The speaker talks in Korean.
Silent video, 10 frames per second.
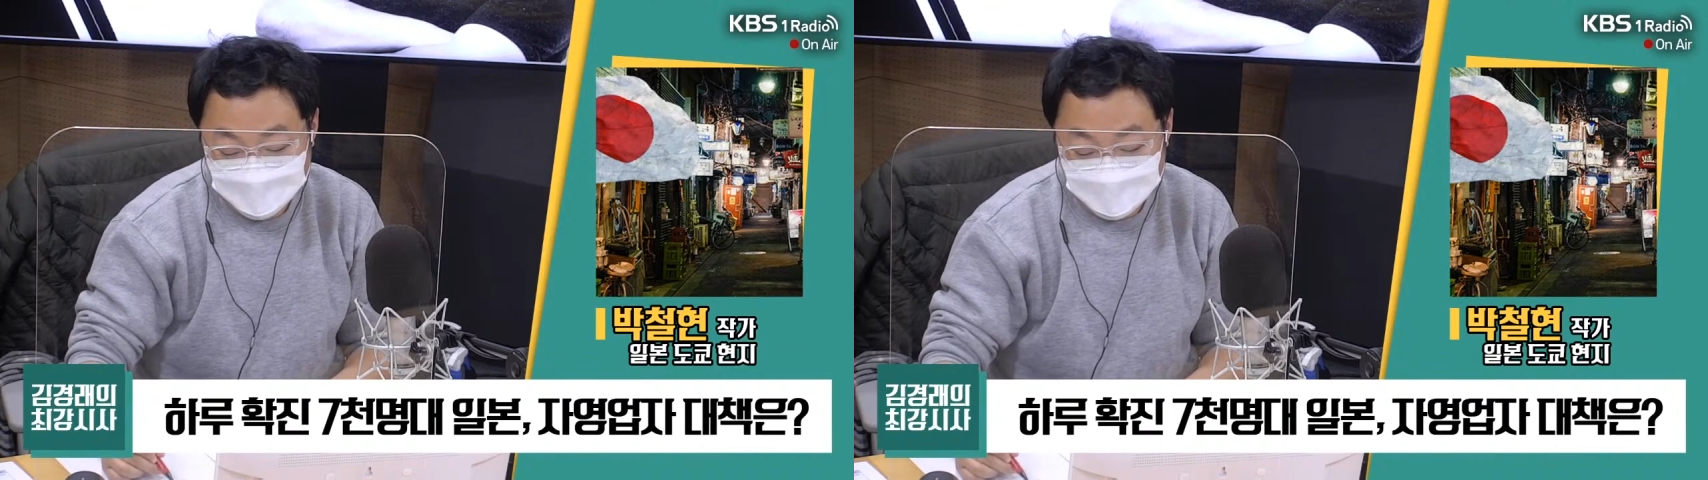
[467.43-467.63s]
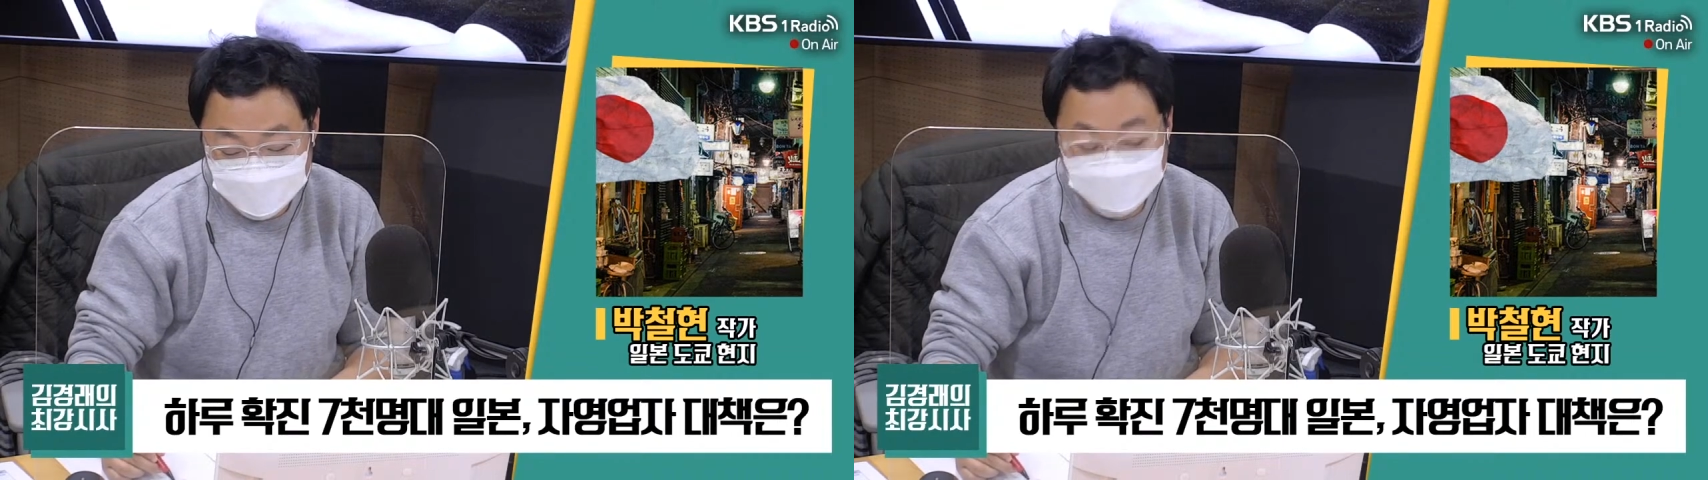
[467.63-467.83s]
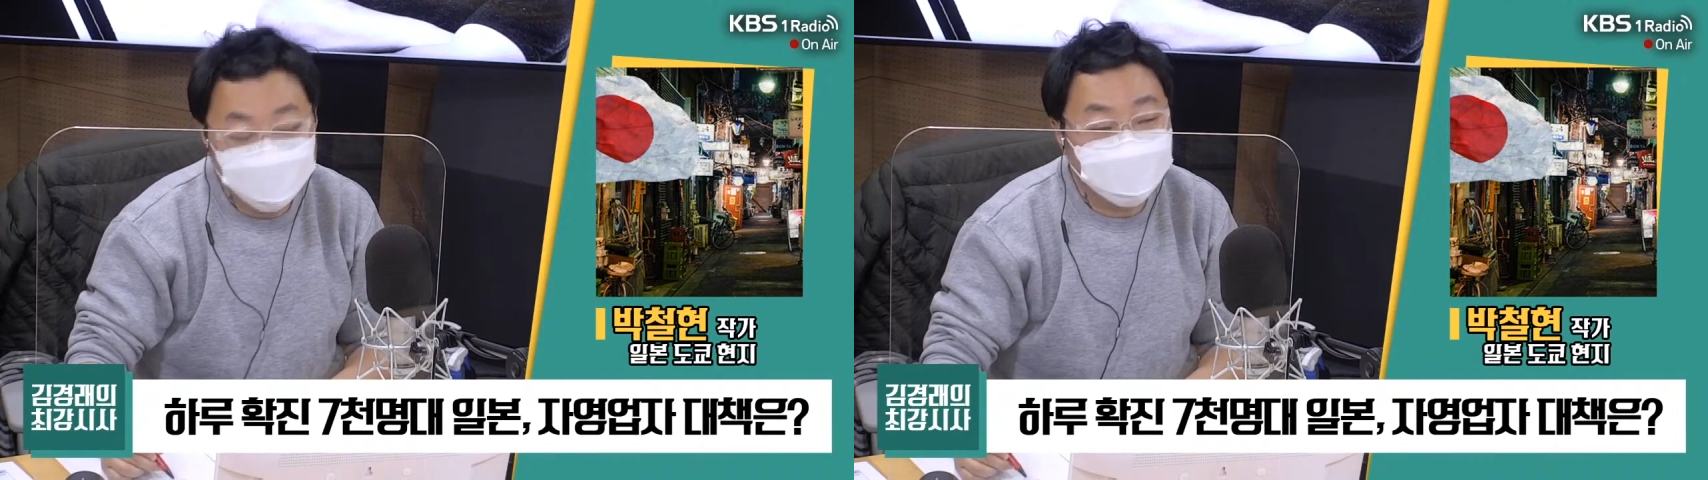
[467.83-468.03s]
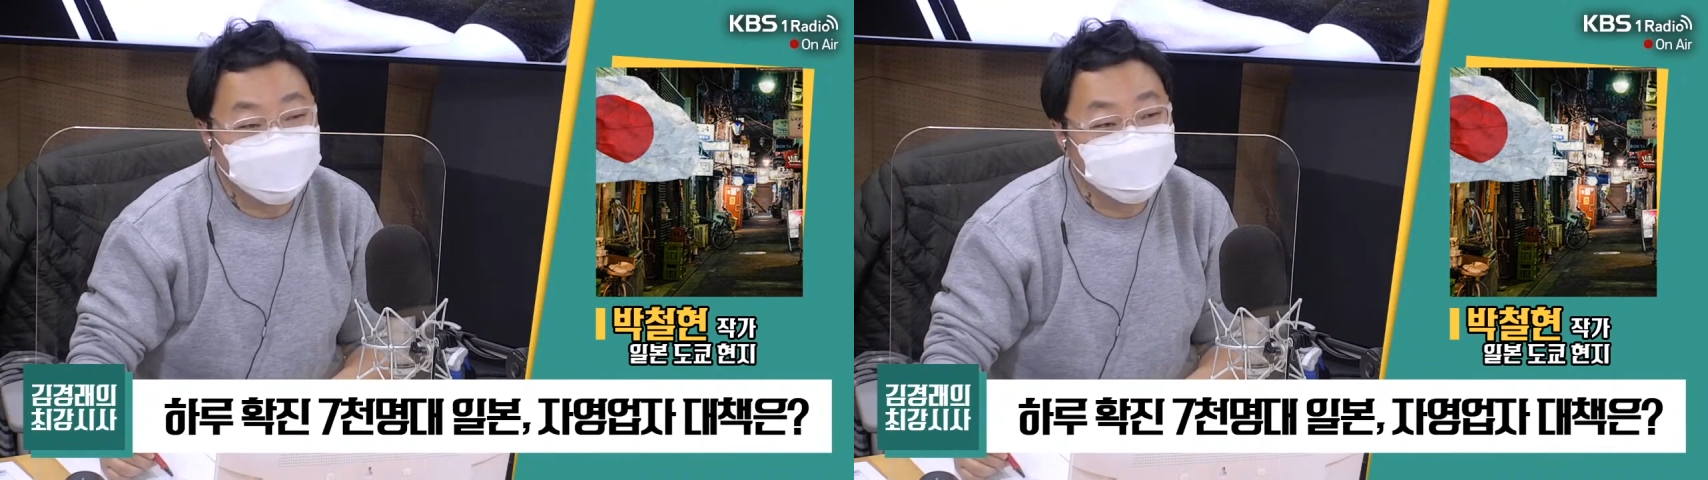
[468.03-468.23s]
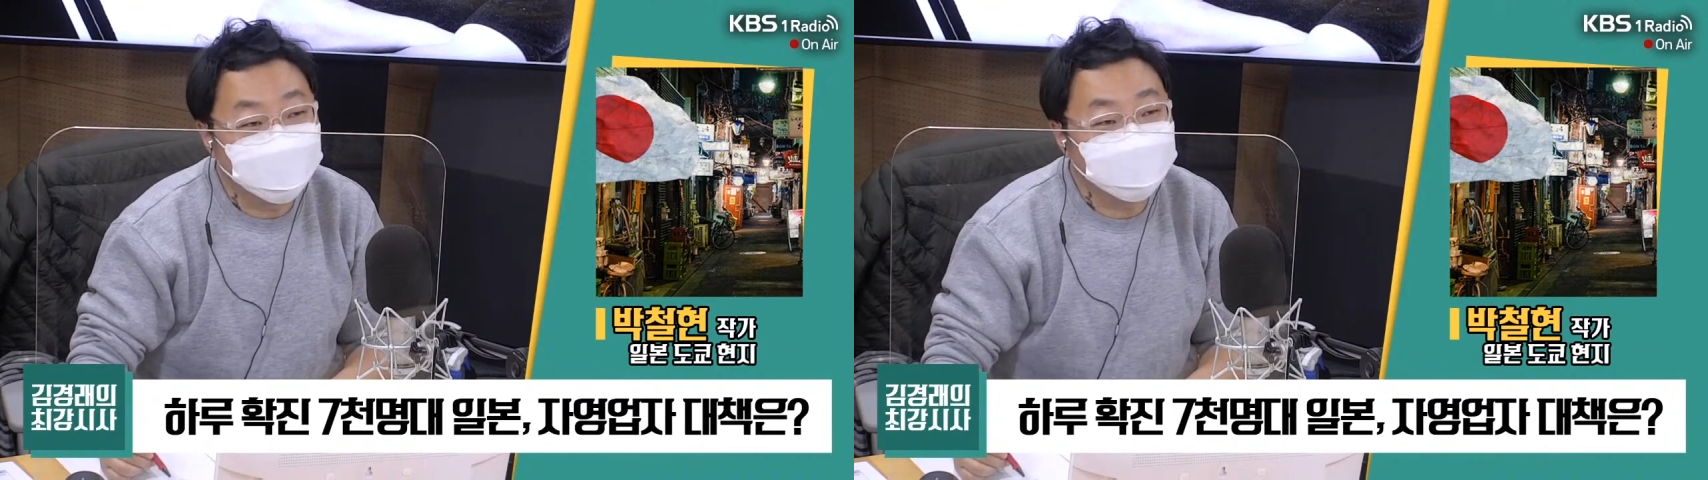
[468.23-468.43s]
그 우리
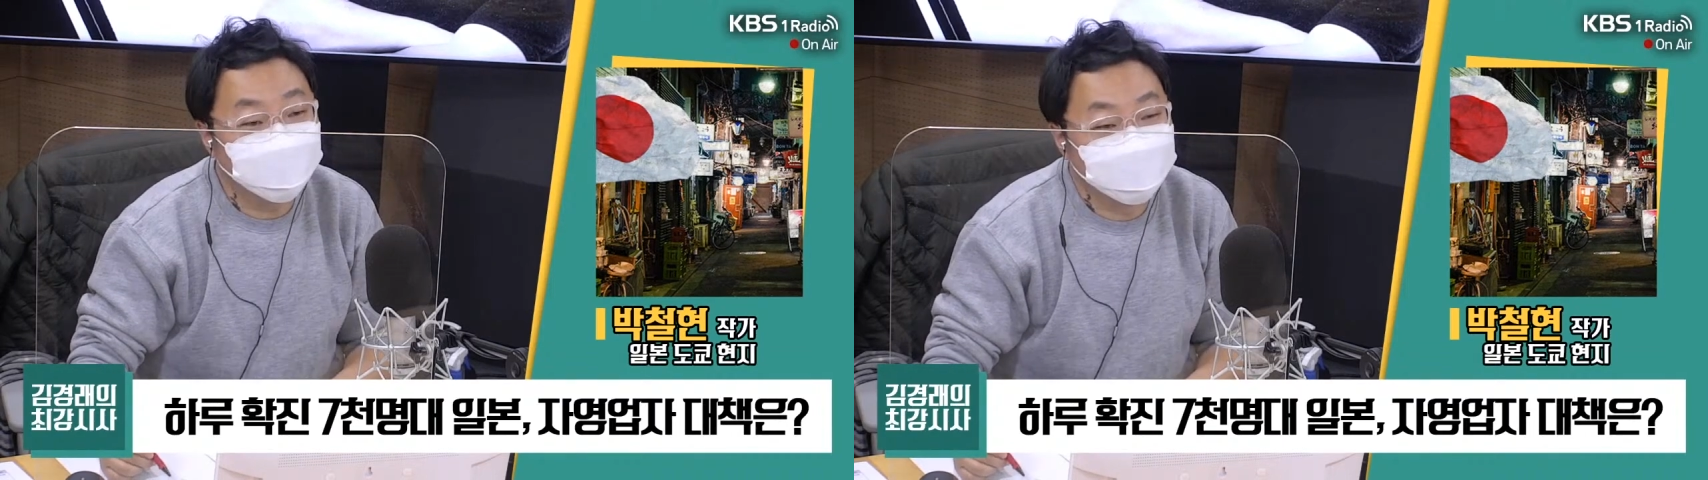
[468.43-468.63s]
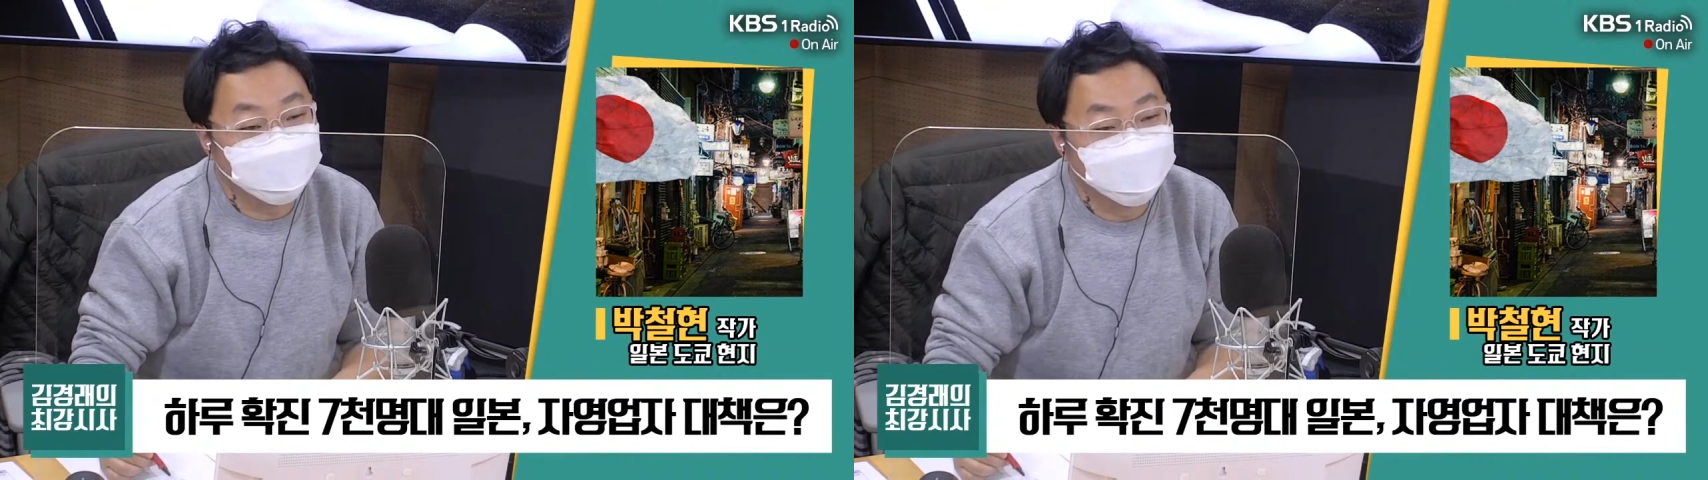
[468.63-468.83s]
같으면 상상하기도